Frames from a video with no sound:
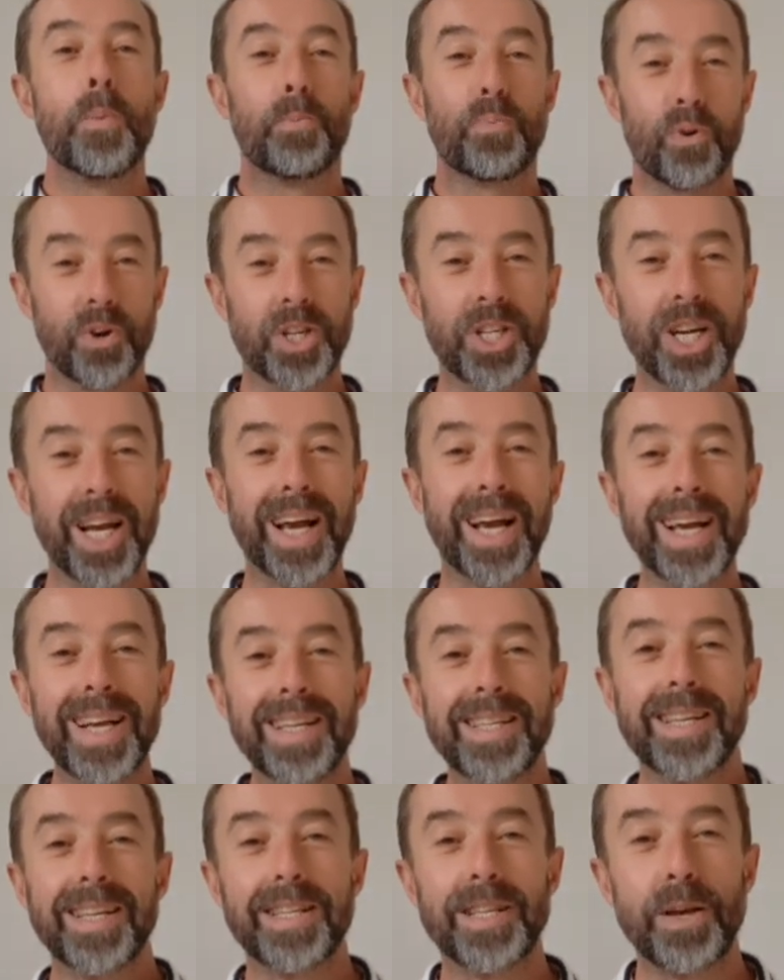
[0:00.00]
Pour gérer
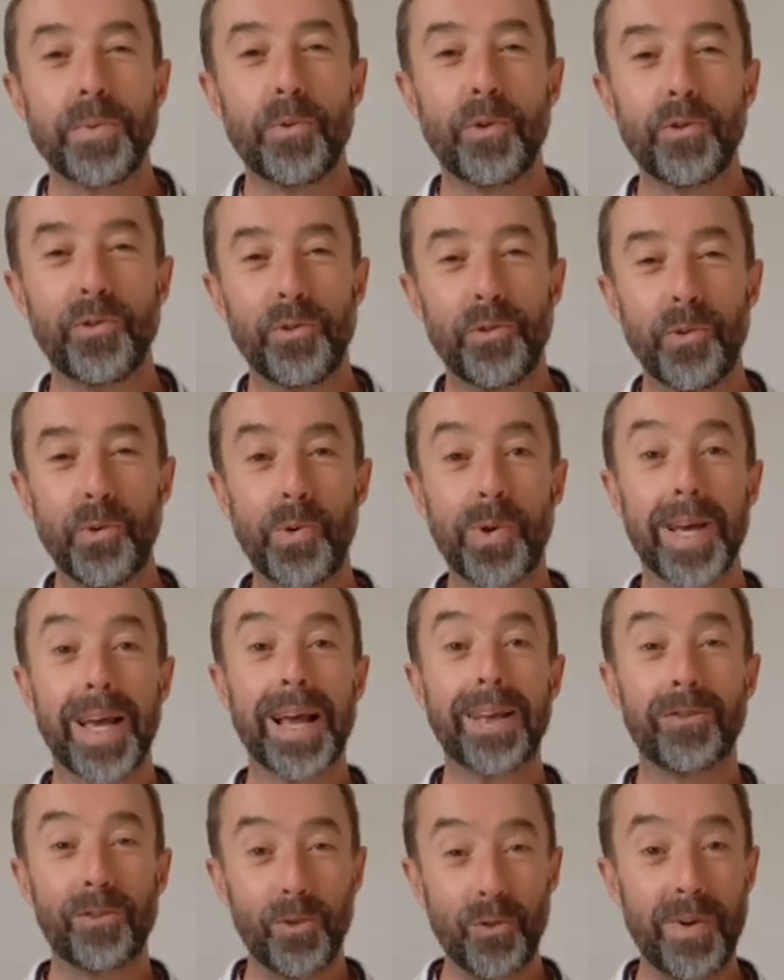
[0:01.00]
ses émotions,
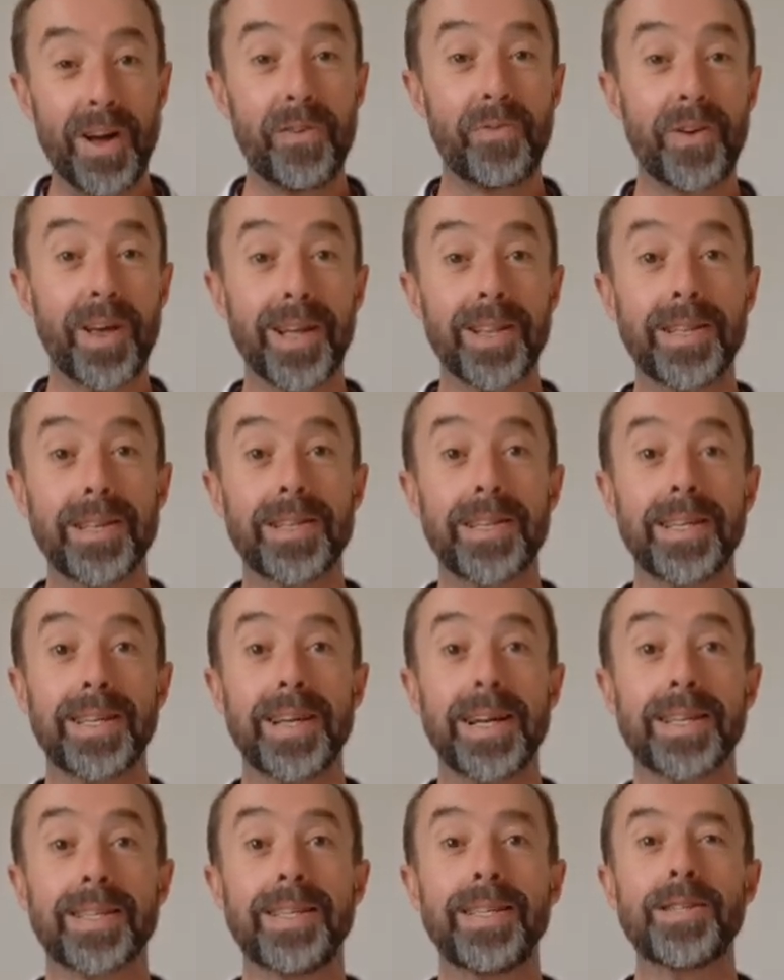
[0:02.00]
Gaston va faire des
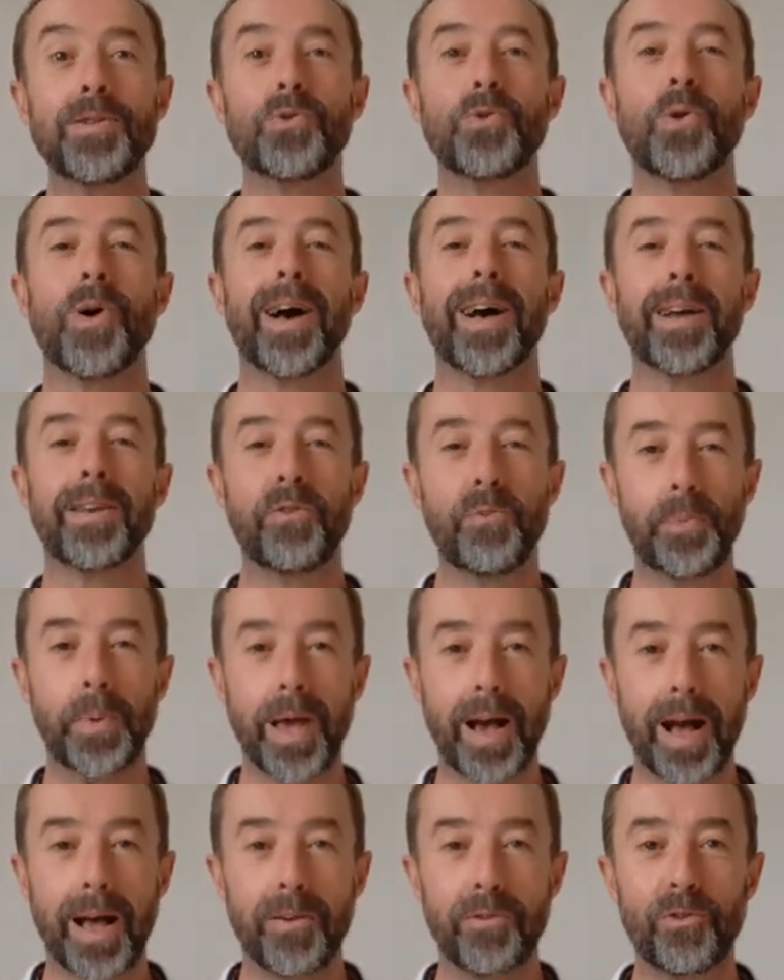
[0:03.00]
exercices de
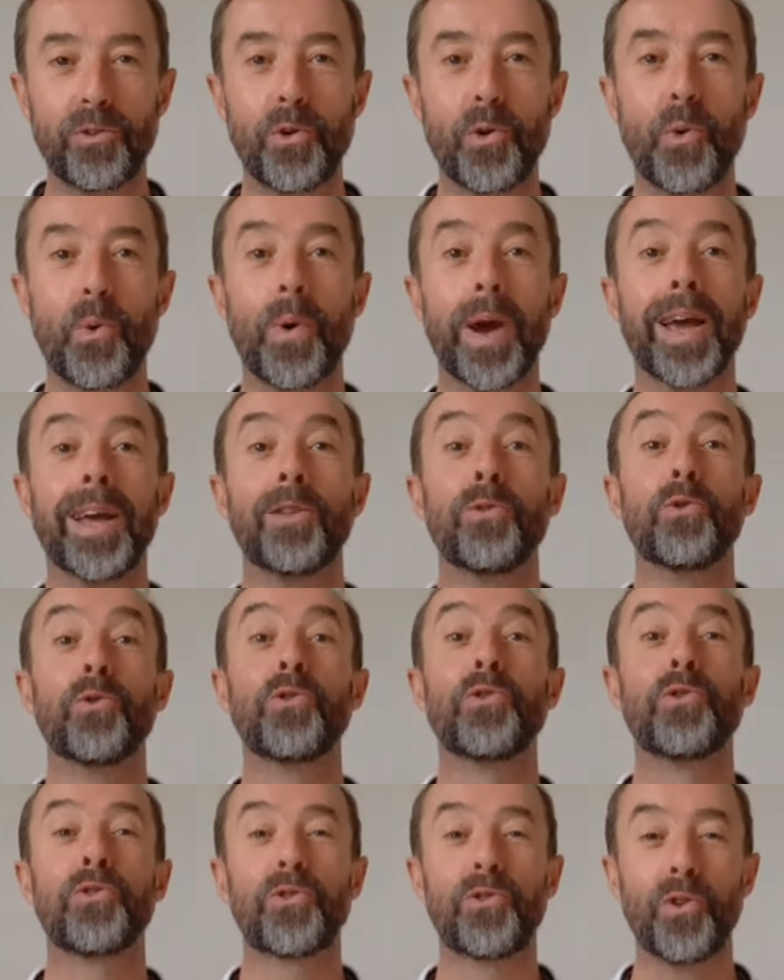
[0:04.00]
respiration et de
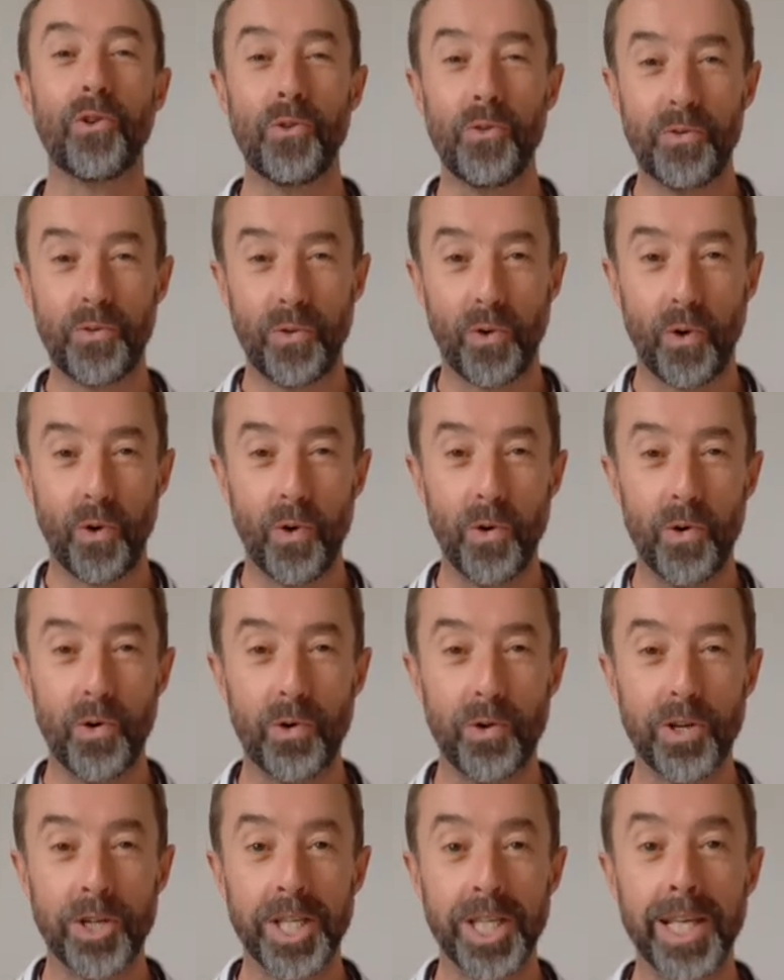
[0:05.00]

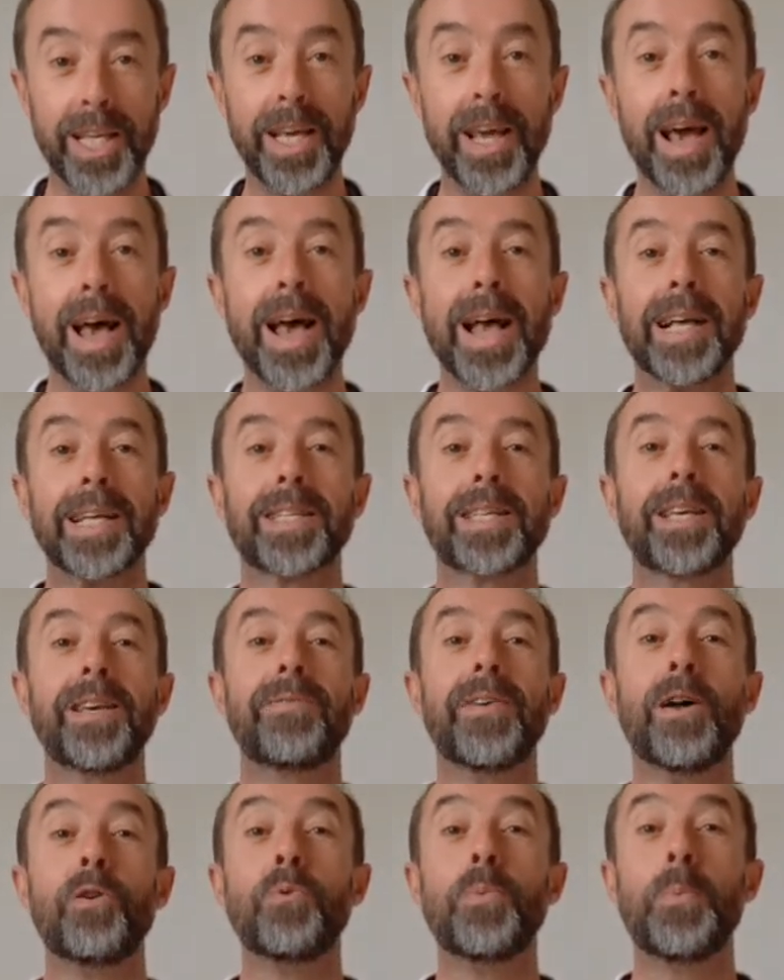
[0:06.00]
sophrologie, ce qui
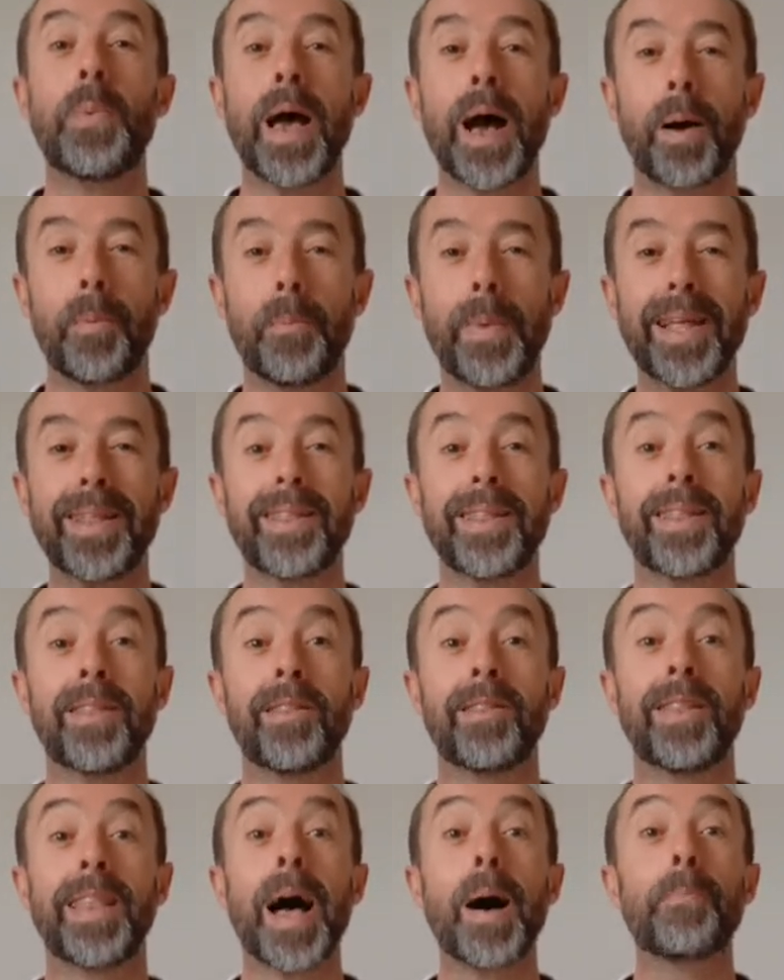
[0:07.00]
va lui permettre
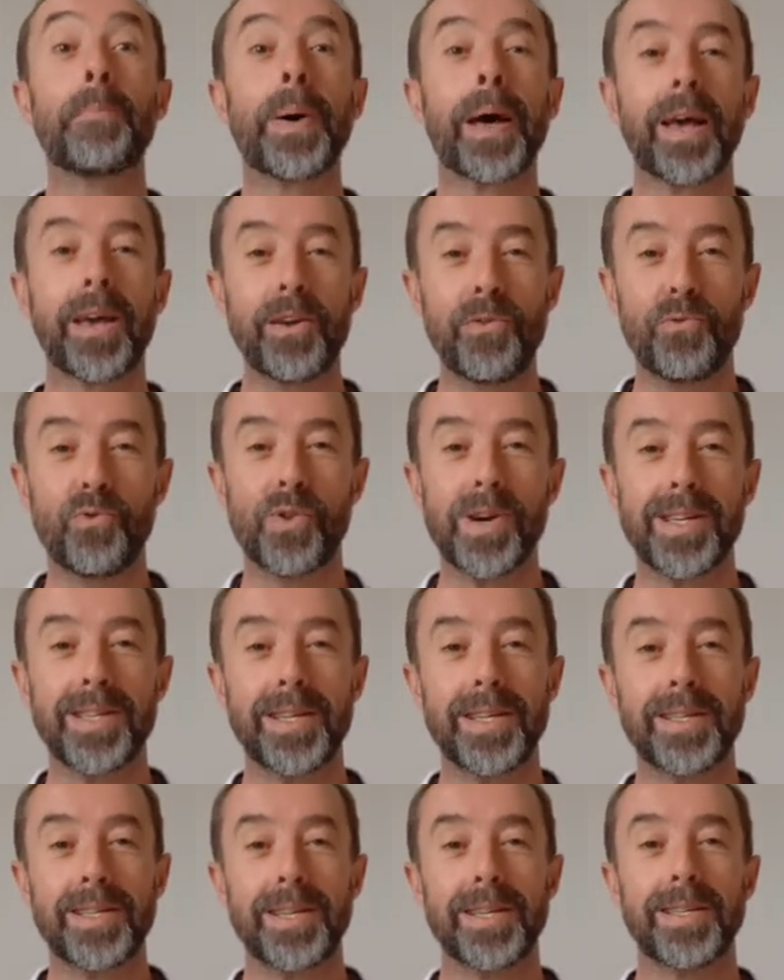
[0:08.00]

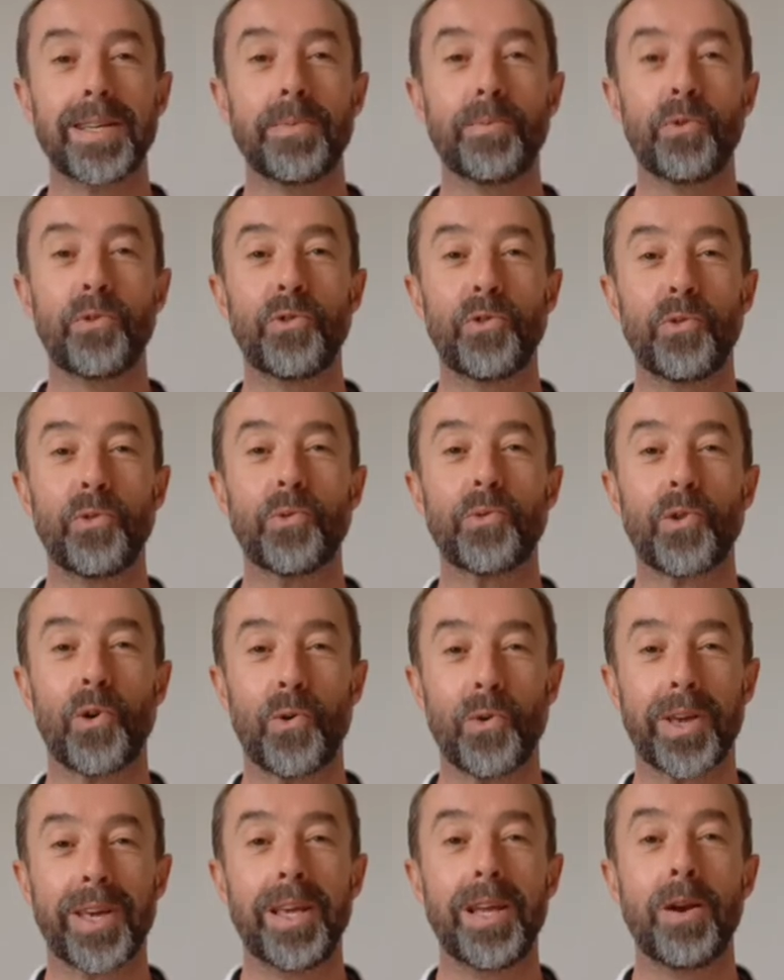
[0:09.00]
d'apprivoiser ses émotions
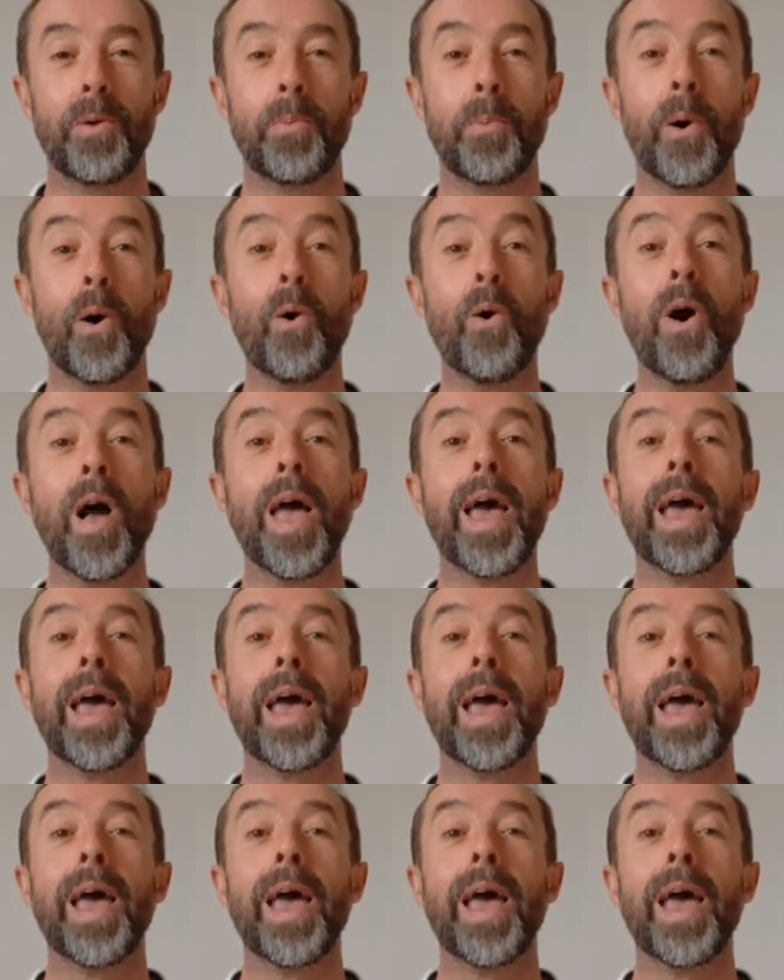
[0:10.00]
tranquillement